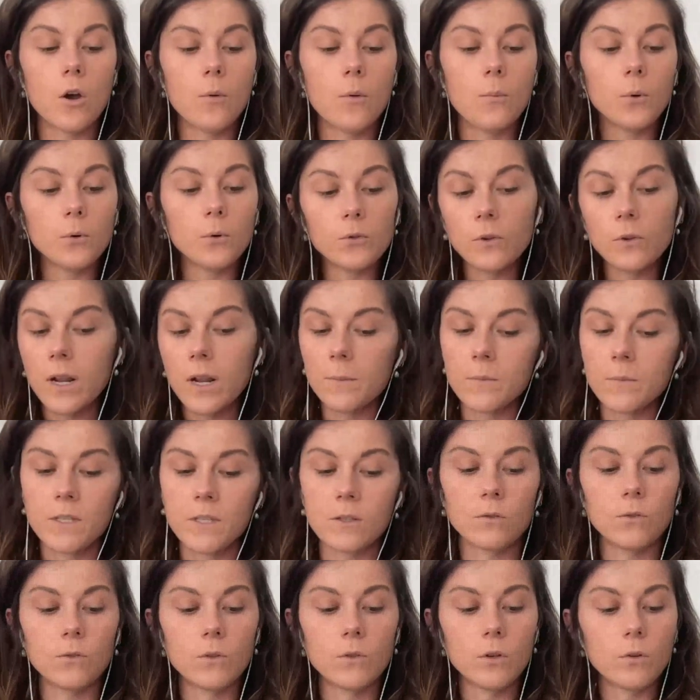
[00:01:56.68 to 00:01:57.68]
pendant la mise
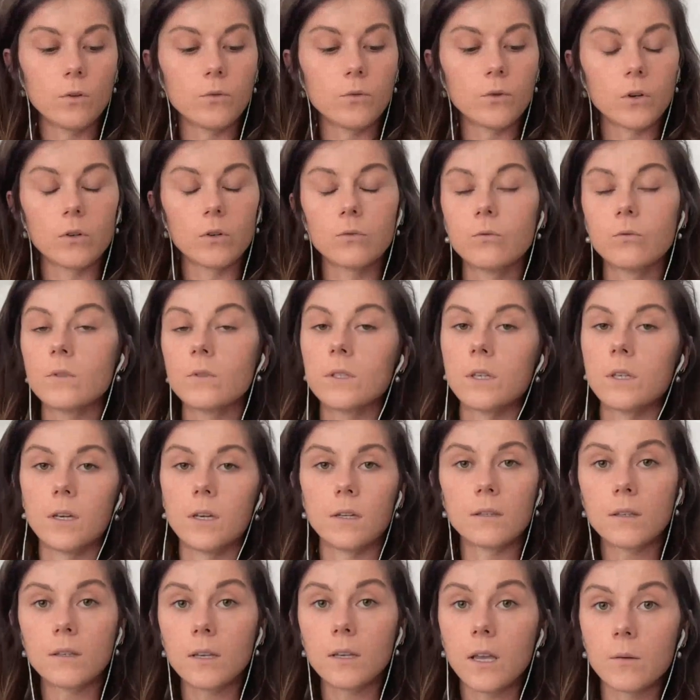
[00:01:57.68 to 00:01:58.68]
en œuvre, tout
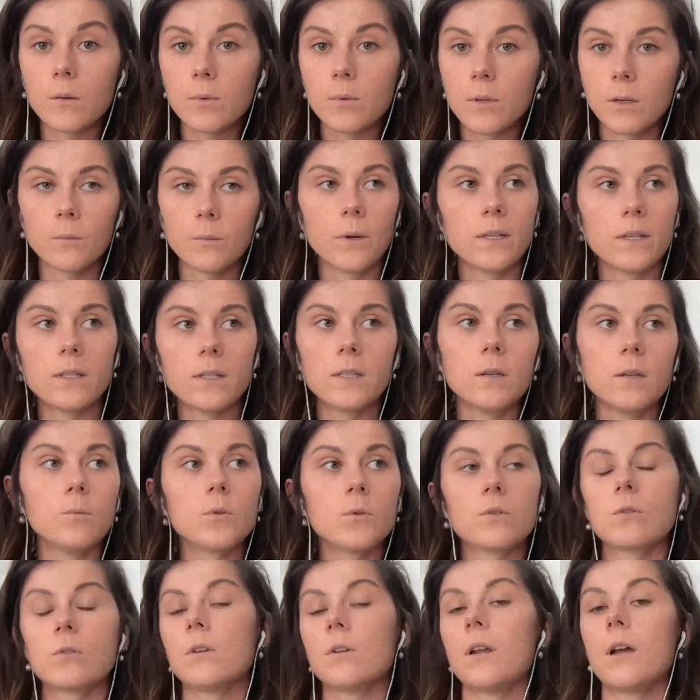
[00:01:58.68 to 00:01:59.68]
s'est très bien passé
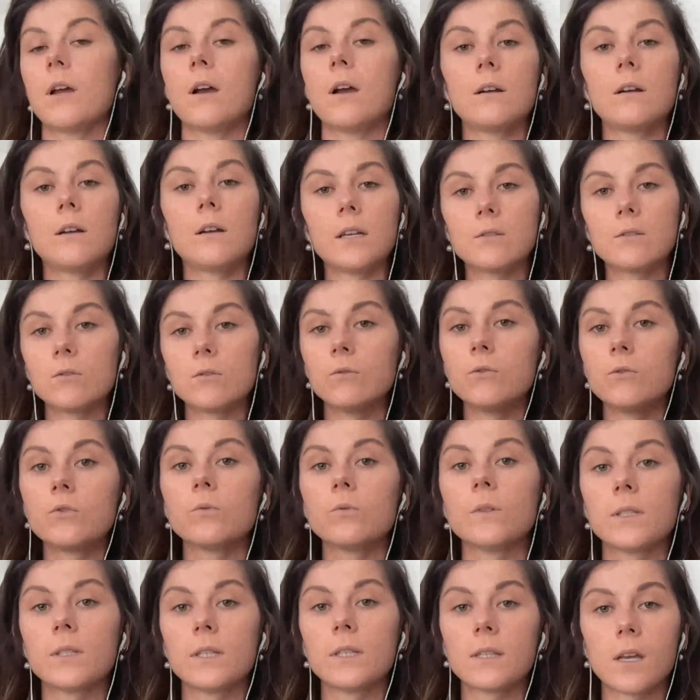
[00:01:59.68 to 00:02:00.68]
puisque la,
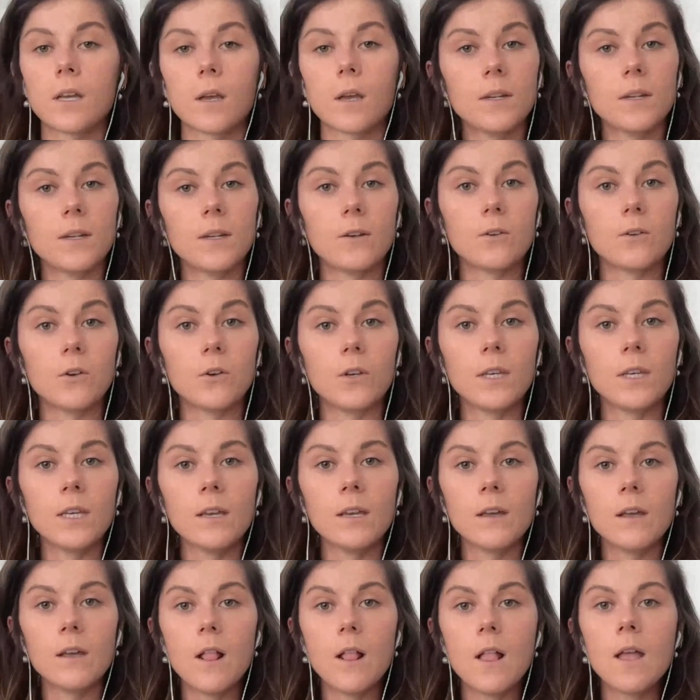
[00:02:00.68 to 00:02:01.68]
solution était très bien
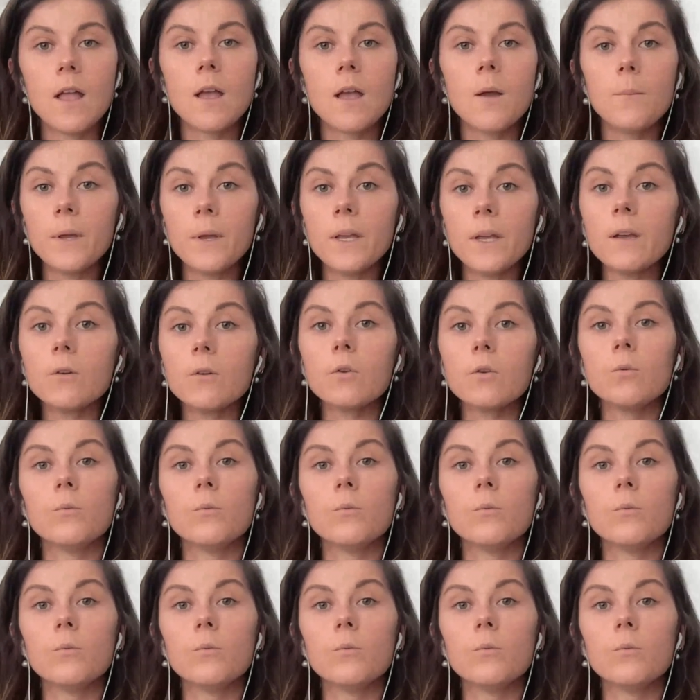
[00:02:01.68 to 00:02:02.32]
accueillie. Mais au